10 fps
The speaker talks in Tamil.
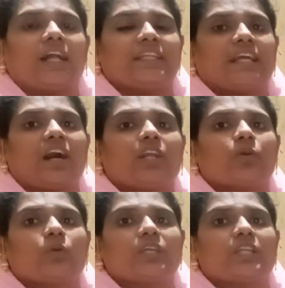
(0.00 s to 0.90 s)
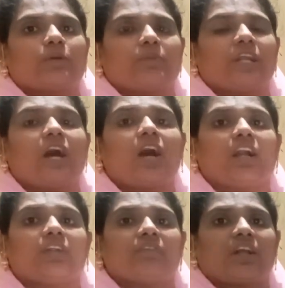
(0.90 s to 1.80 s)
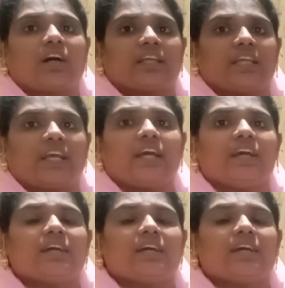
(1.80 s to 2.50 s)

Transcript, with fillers: அது யாரை குறிக்குது அப்படின்னா ஆண்டவர் ஆகிய